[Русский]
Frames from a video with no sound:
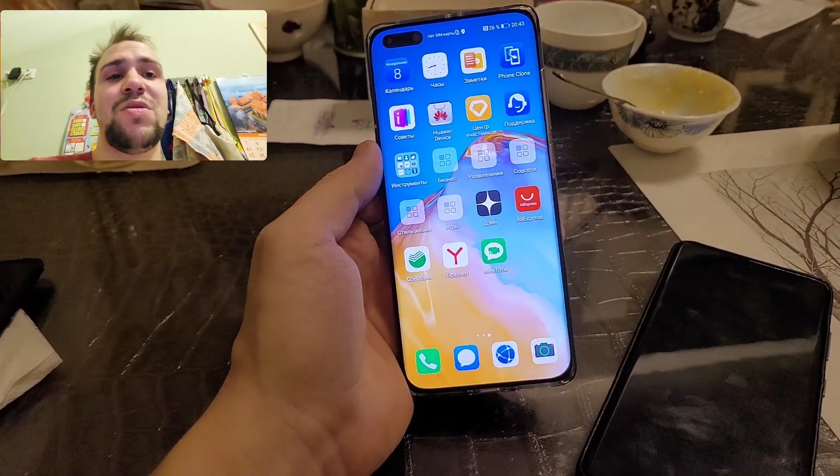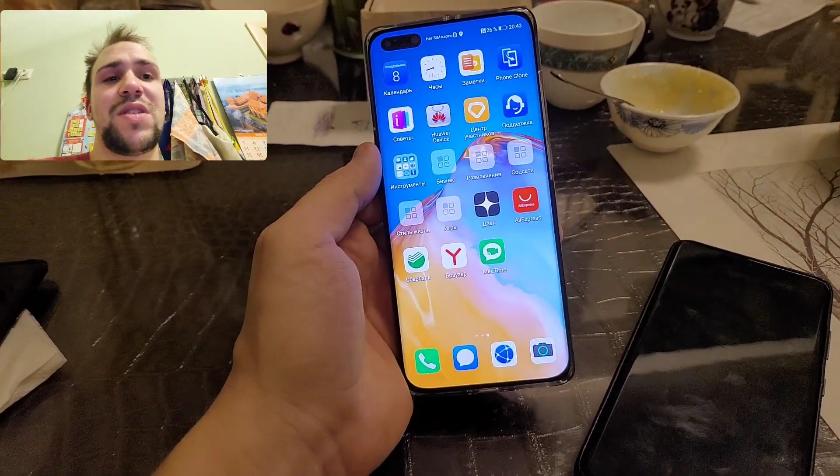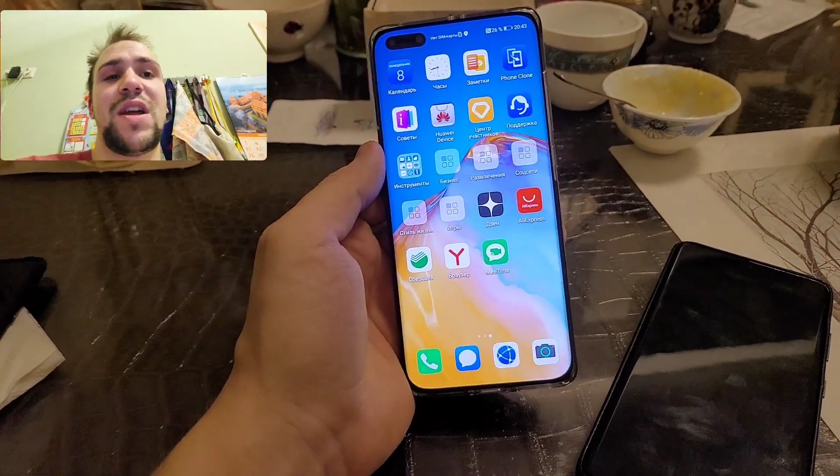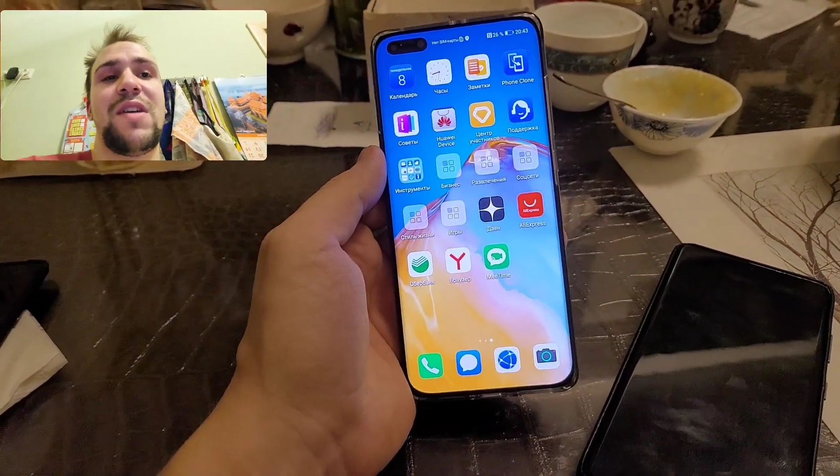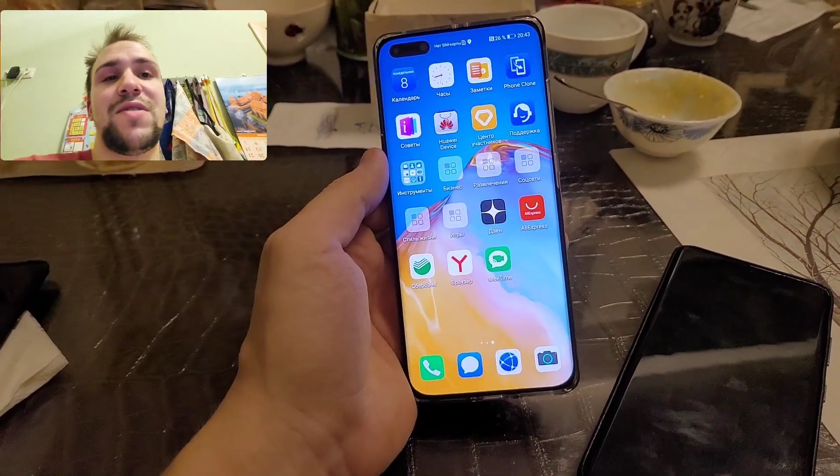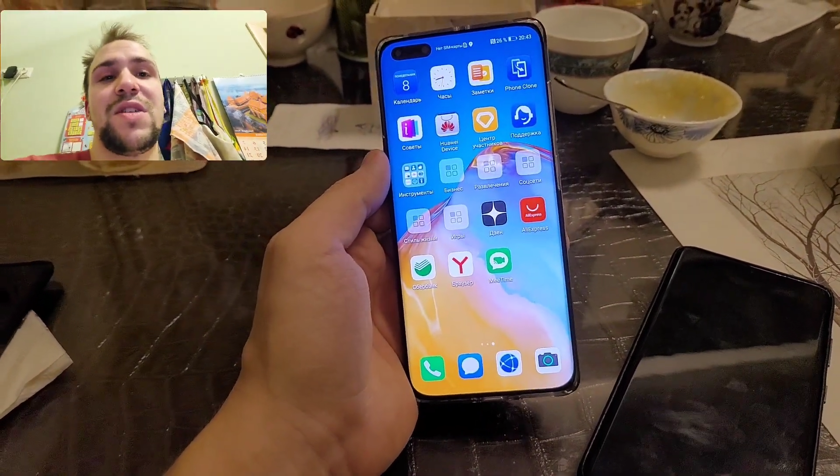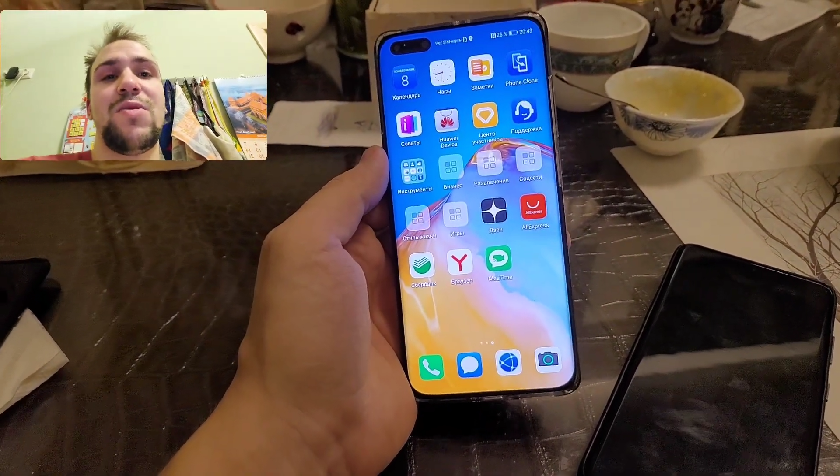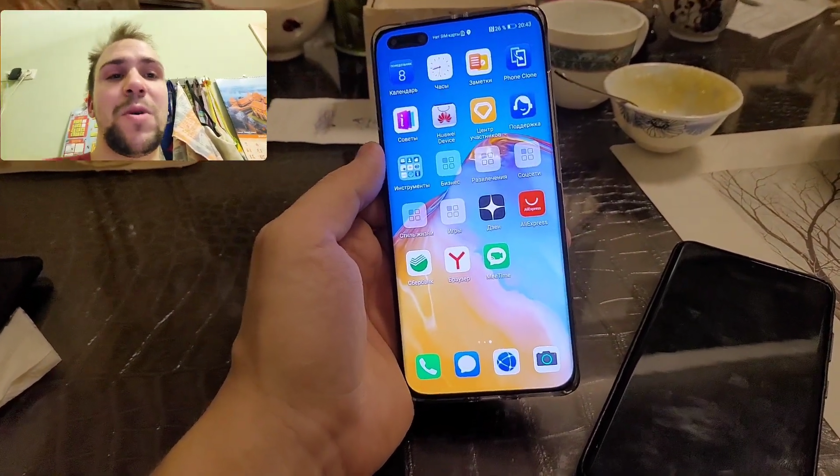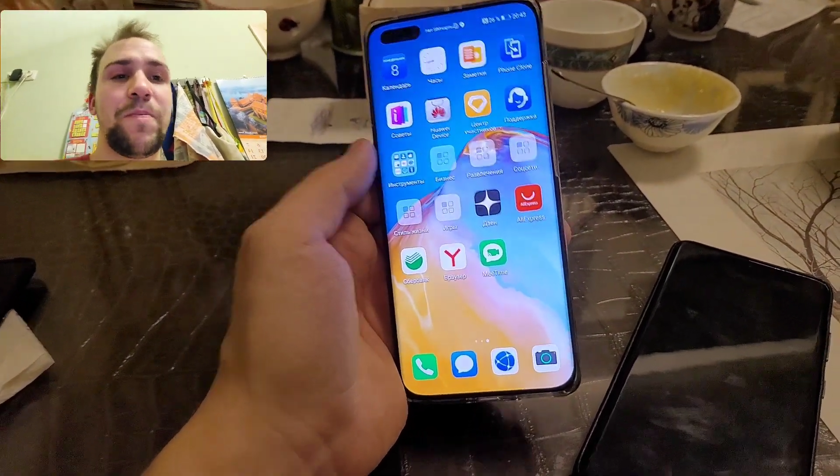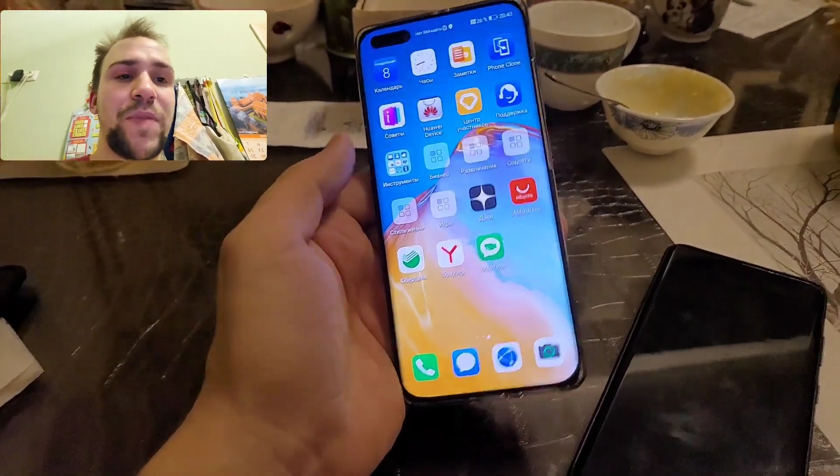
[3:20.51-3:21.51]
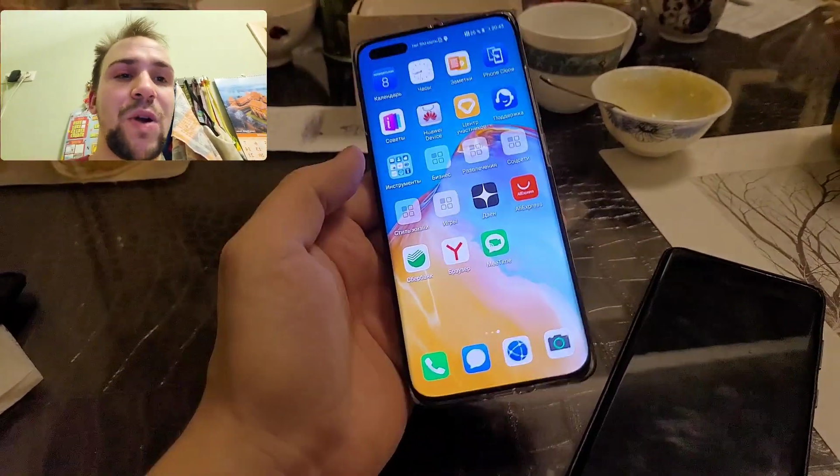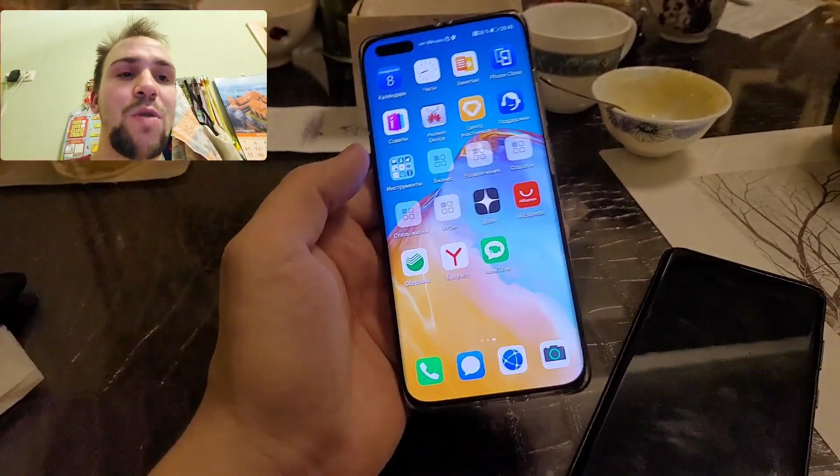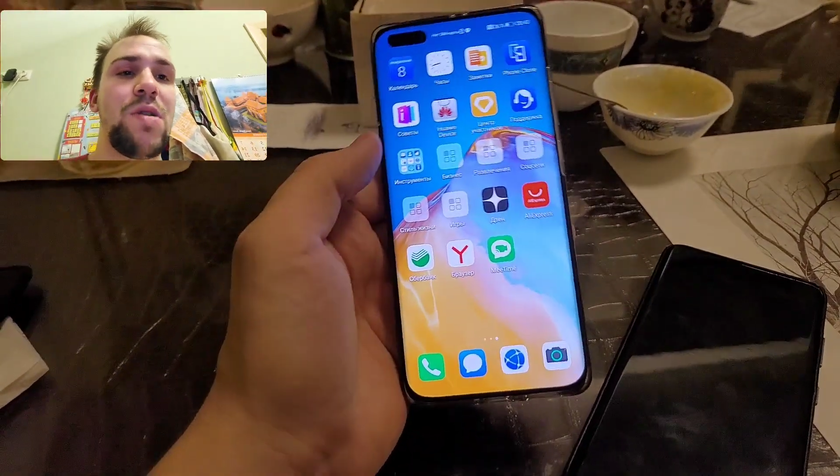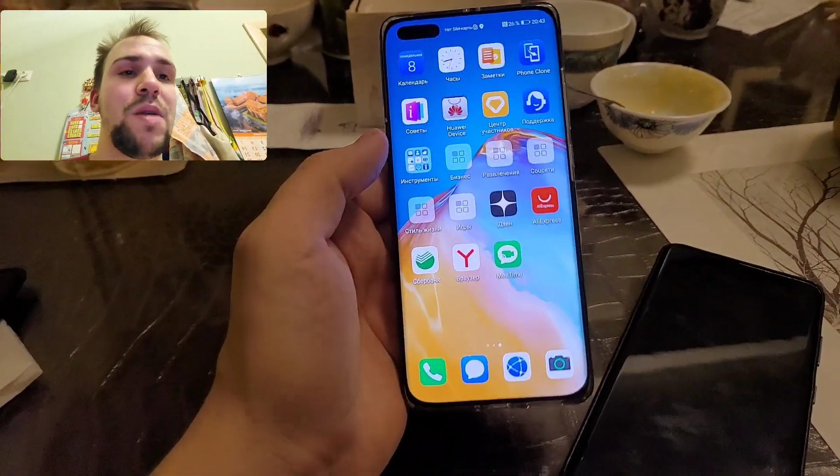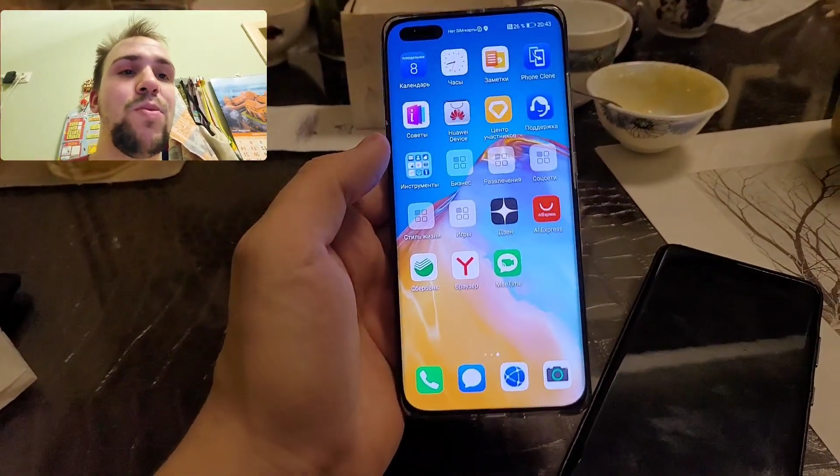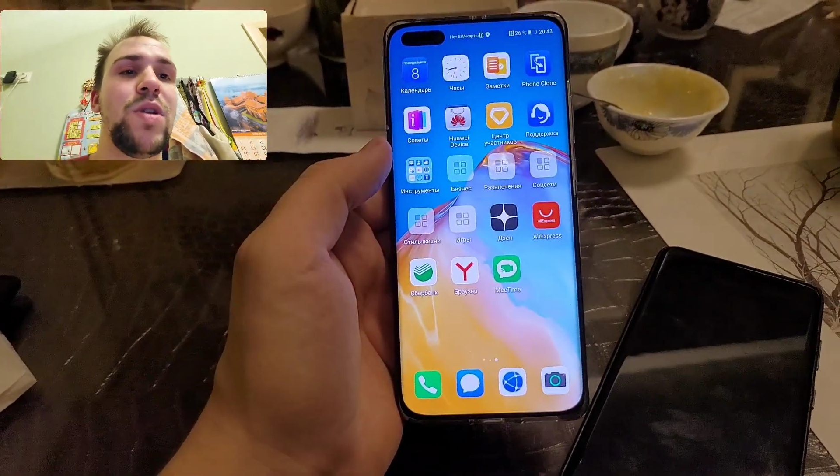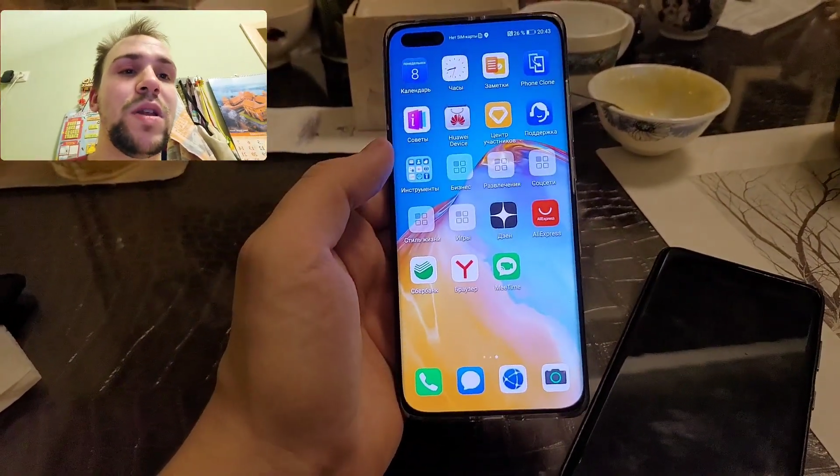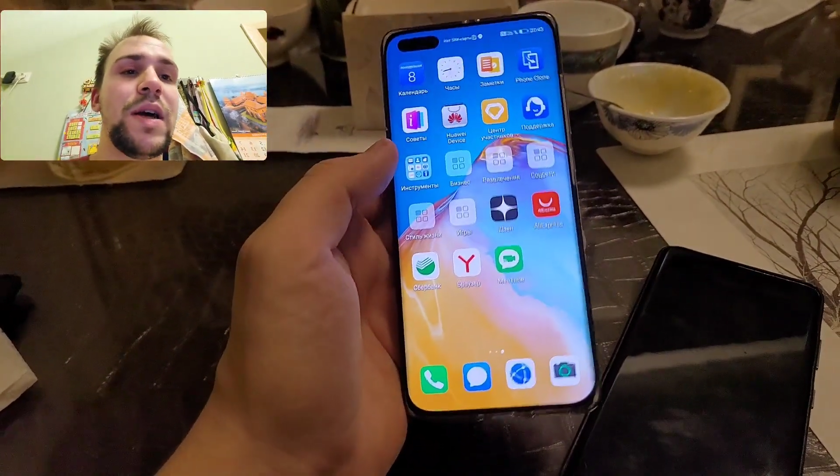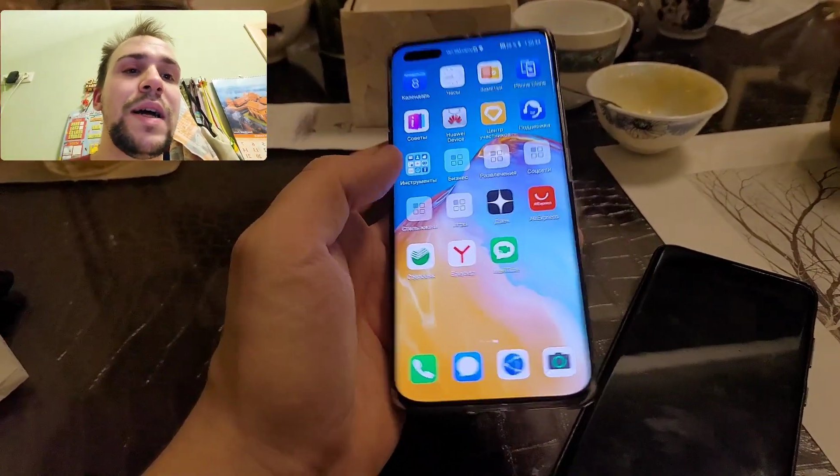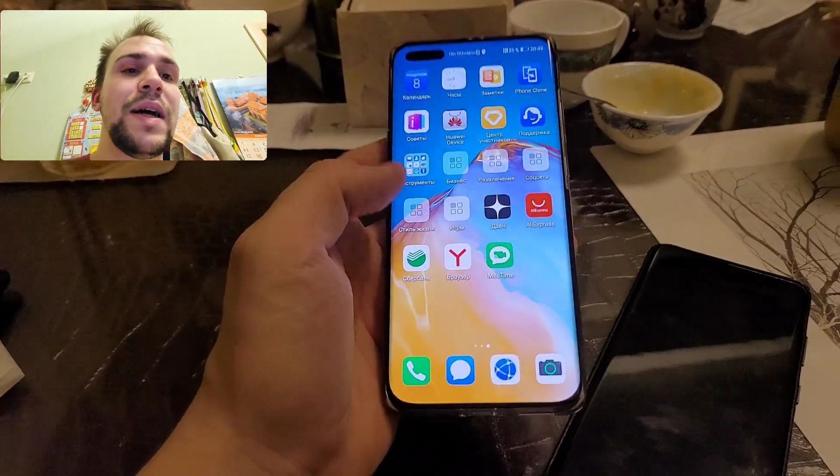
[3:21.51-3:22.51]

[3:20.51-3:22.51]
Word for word: скорее всего, такого не будет.